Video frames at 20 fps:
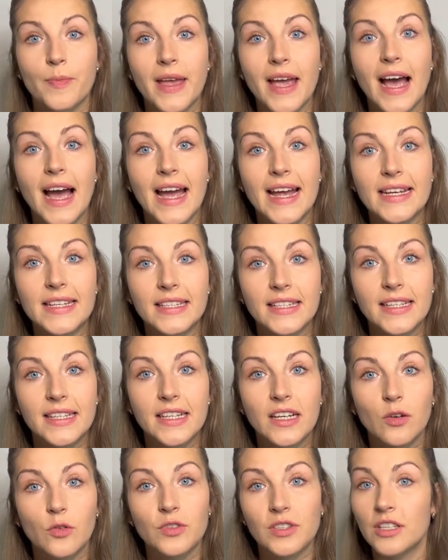mehr
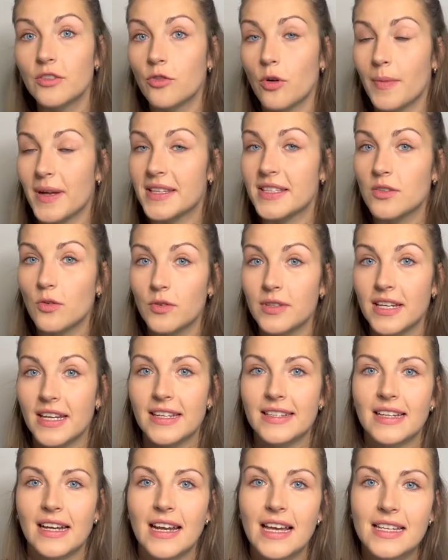Einträge und Informationen ihr
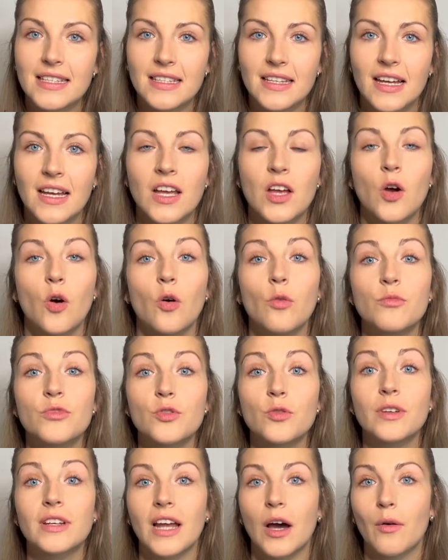hinterlasst,
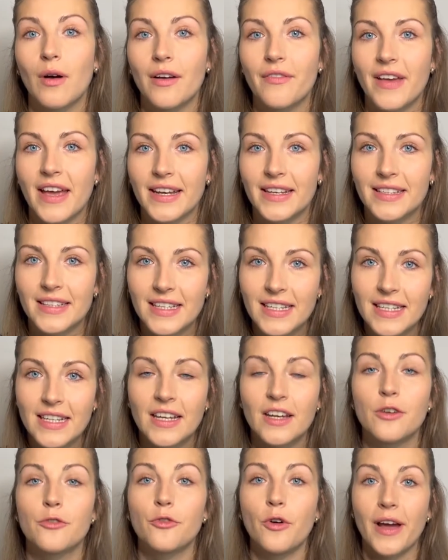umso genauer werden die
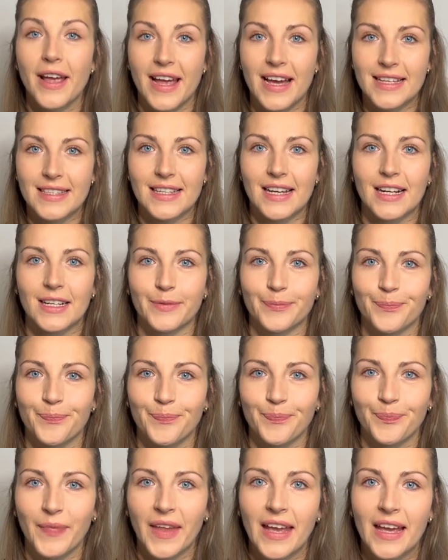Vorhersagen.
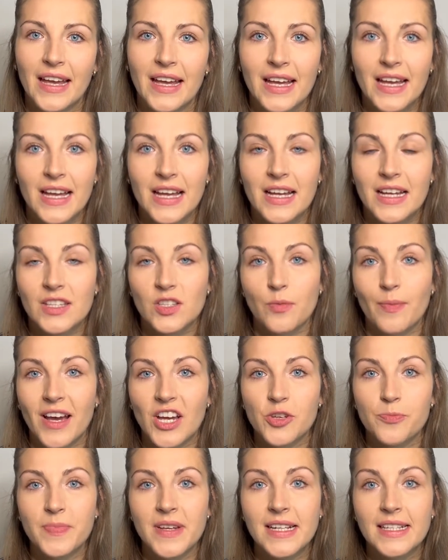Zum
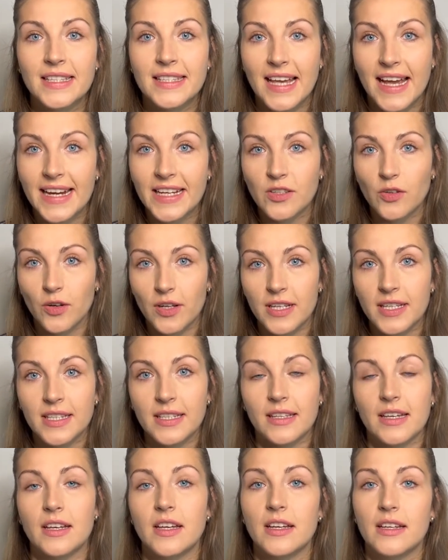Beispiel zeigt
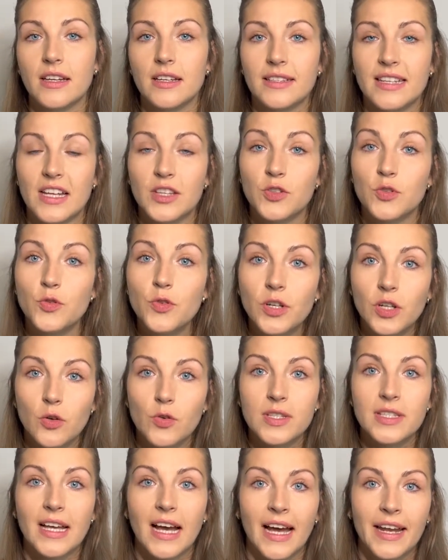euch der
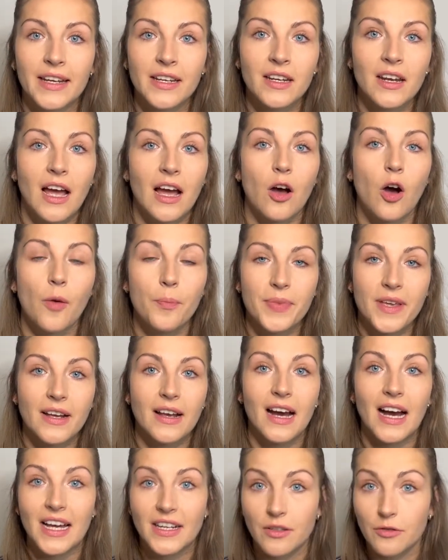Zyklus an, ob ihr
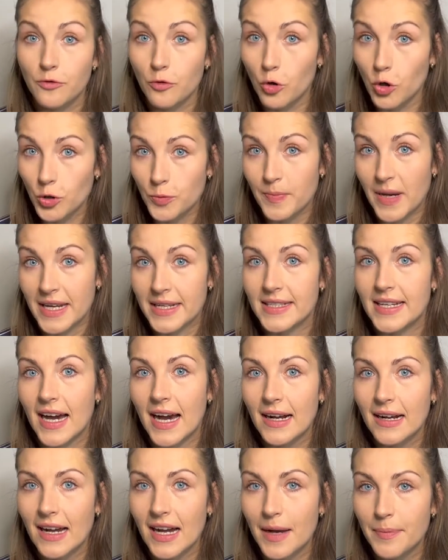gerade einen fruchtbaren
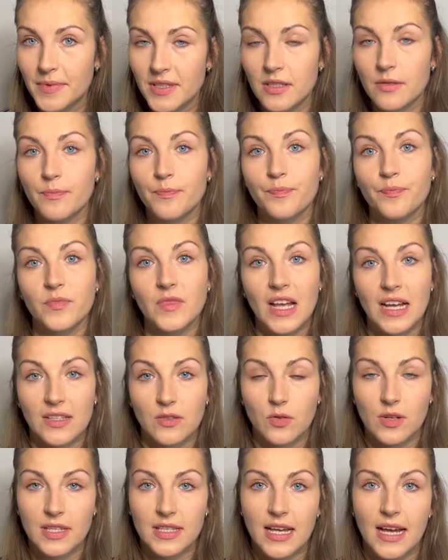Tag habt.
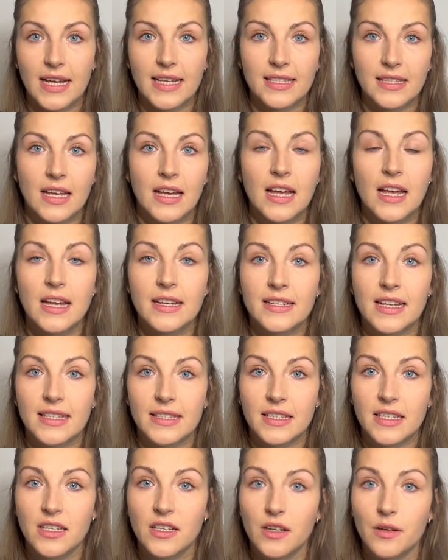Also das heißt,
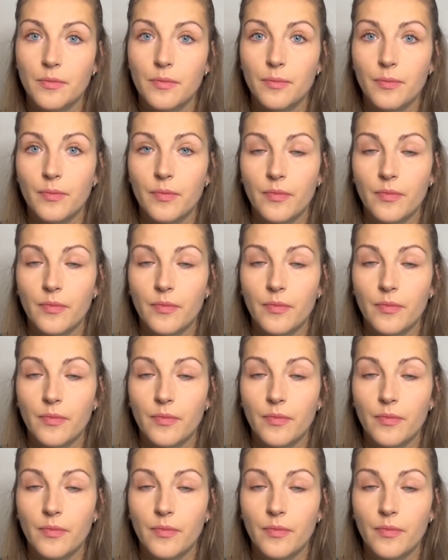dass ihr,